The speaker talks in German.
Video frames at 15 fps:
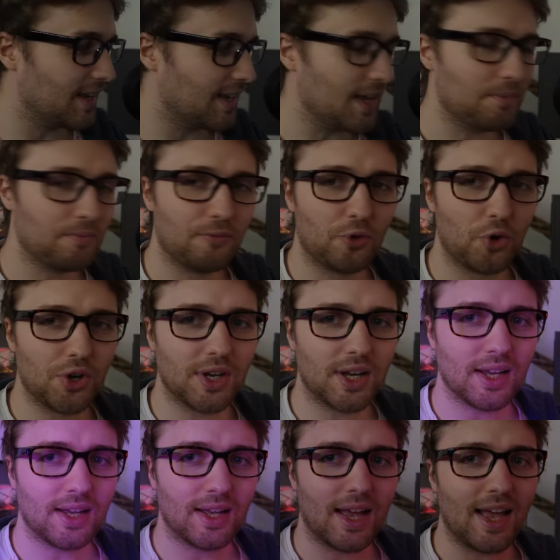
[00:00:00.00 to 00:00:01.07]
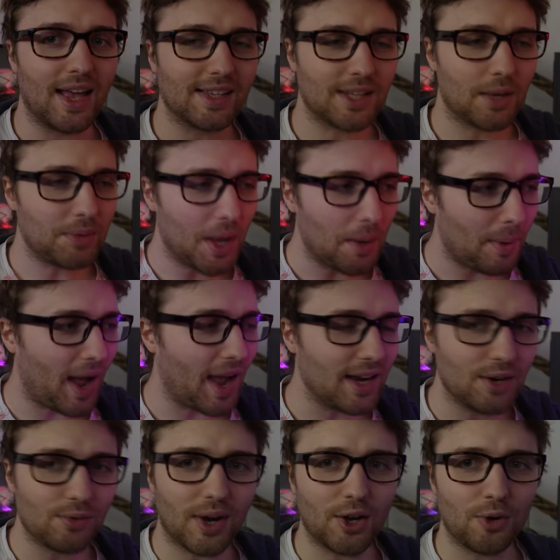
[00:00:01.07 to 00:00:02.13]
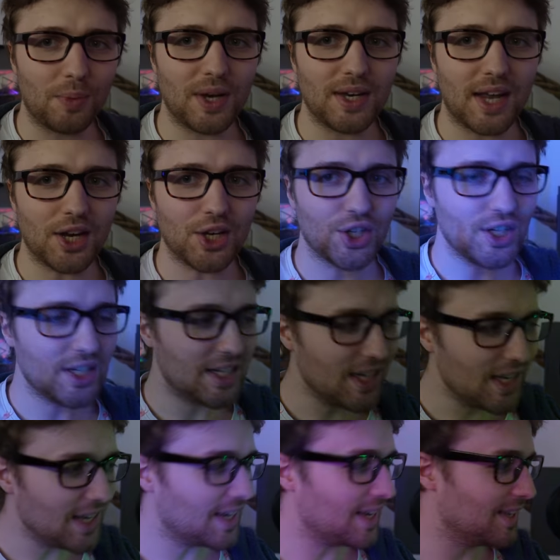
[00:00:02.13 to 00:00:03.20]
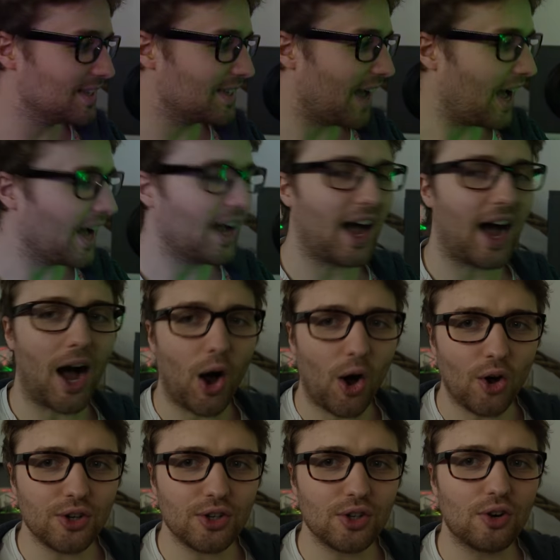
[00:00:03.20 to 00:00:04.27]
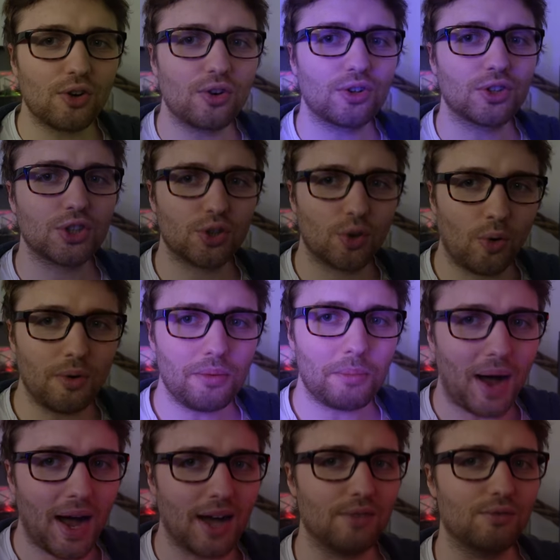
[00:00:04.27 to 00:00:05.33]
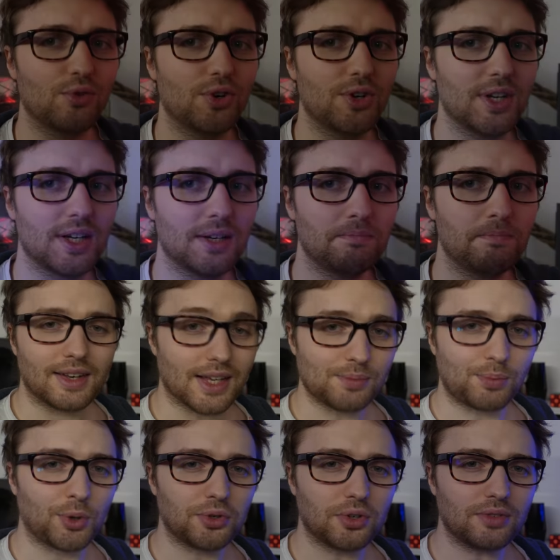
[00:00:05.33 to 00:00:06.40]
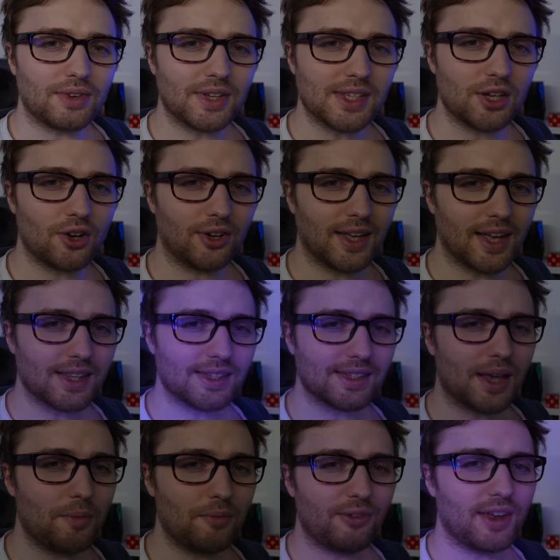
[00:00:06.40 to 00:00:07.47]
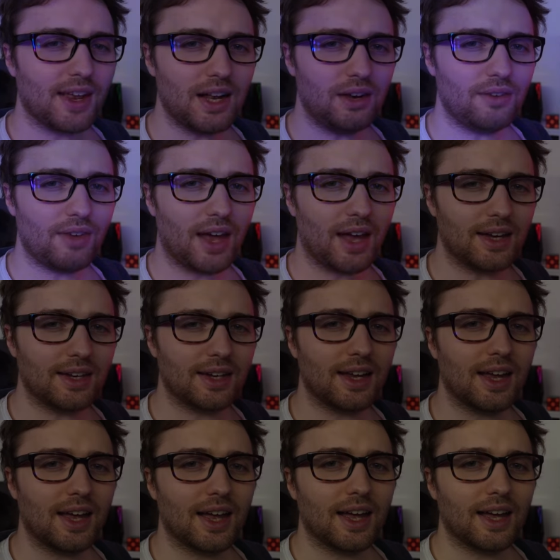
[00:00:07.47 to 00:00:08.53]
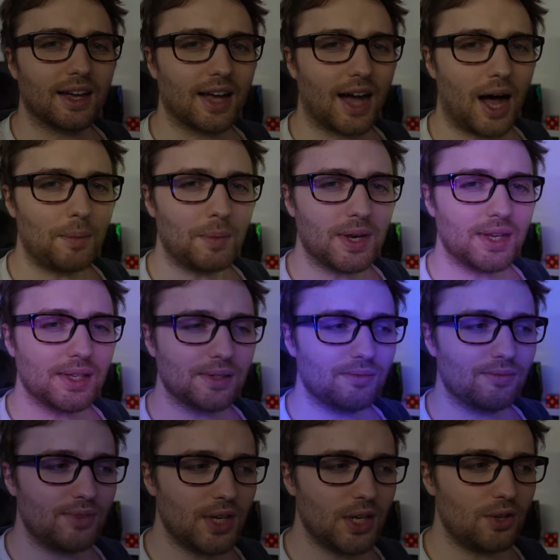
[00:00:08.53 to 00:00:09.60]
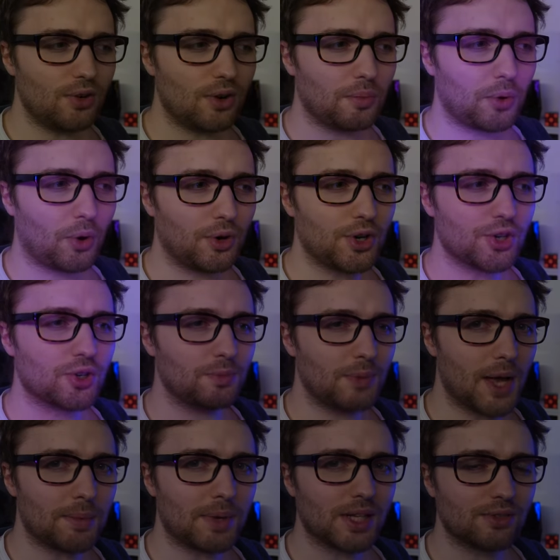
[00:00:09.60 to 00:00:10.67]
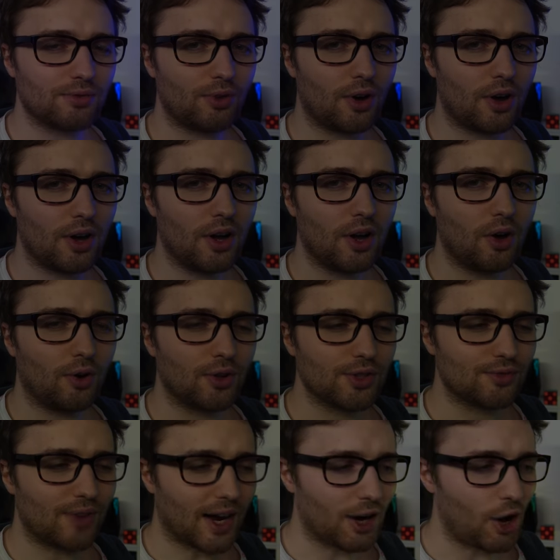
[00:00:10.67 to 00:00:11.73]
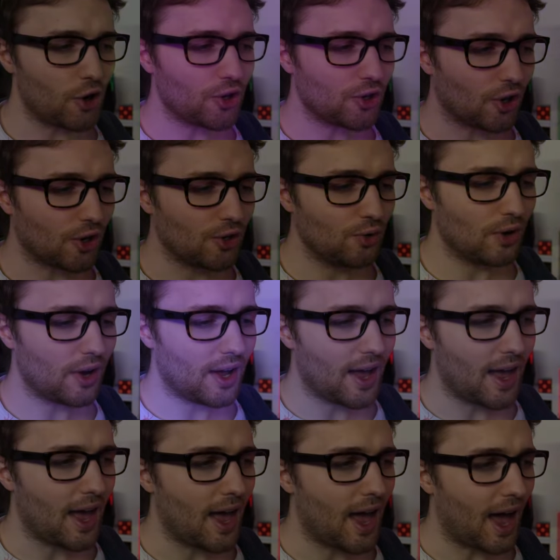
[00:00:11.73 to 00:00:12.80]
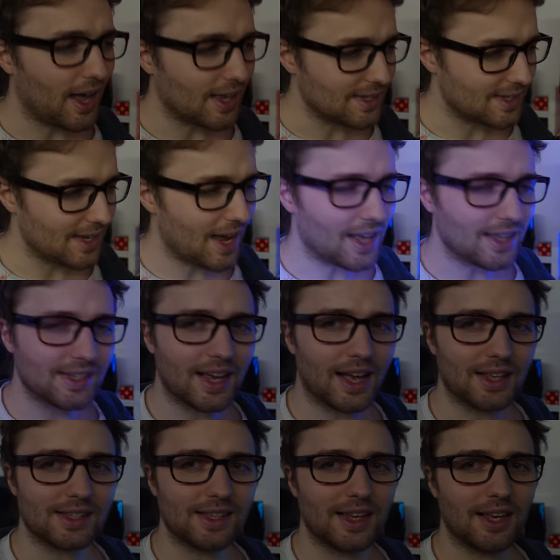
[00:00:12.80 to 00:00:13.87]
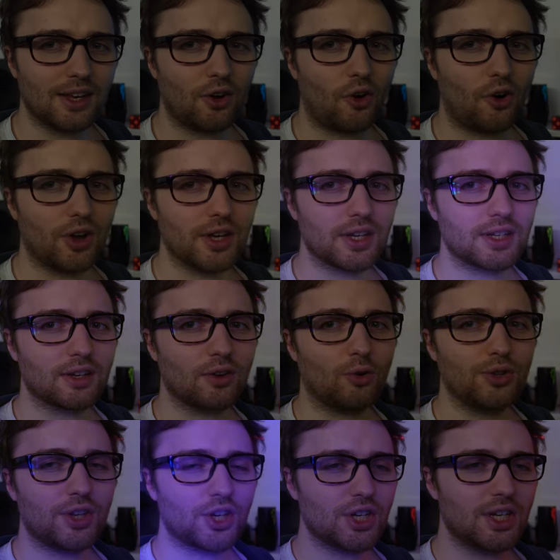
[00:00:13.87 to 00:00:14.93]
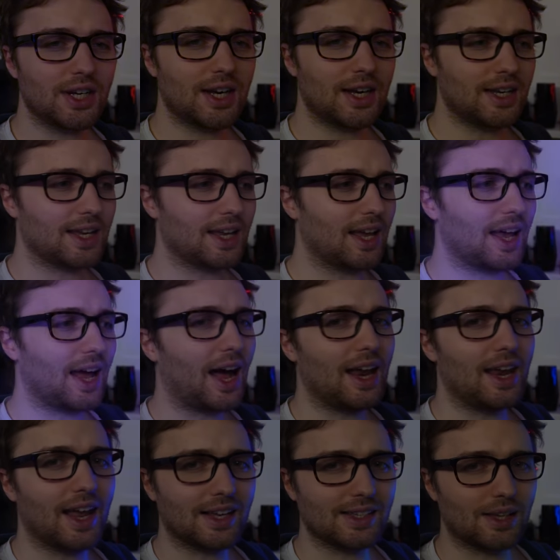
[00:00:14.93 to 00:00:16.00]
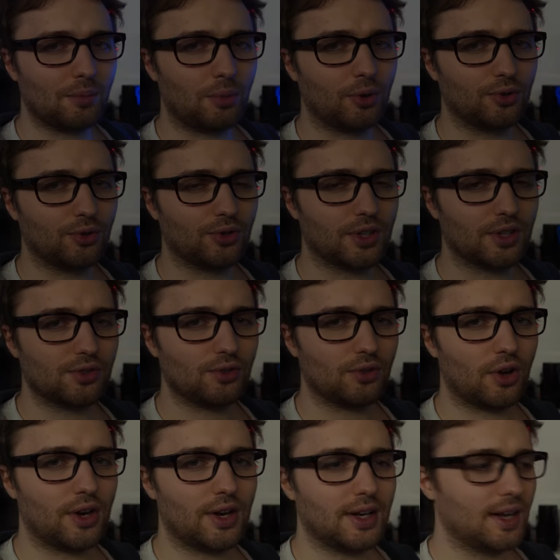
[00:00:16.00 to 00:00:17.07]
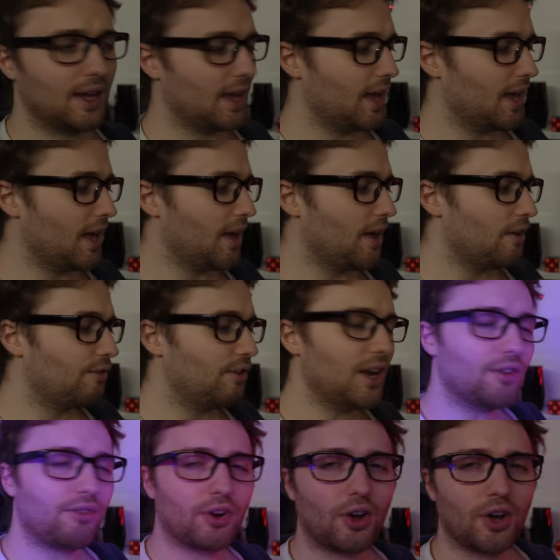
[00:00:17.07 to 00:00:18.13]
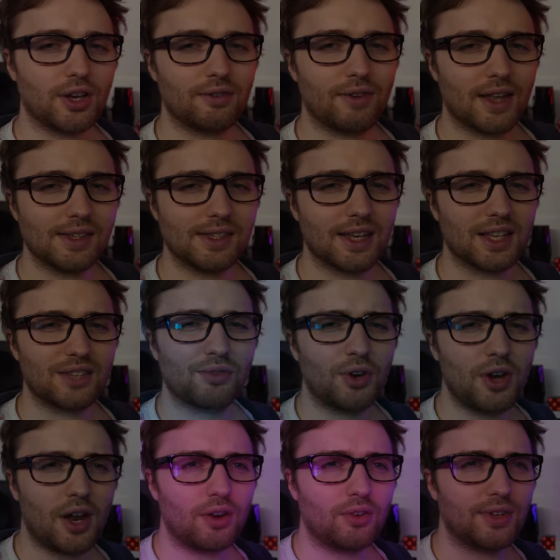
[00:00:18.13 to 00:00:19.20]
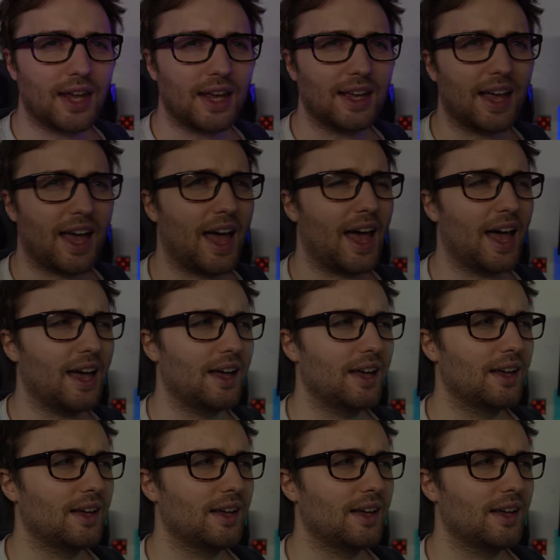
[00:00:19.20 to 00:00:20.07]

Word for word: geben würde. Es gibt aber eine Recommendation, die ich in Sachen Audio schon machen würde. Das Produkt, was ich euch jetzt empfehlen werde, kam in diesem Video im Grunde schon mehrmals vor. Und zwar kann ich euch nur sehr ans Herz legen, euch unterschiedliche Alexa-Produkte zu gönnen. Viele von euch werden sich jetzt wundern und denken, hä,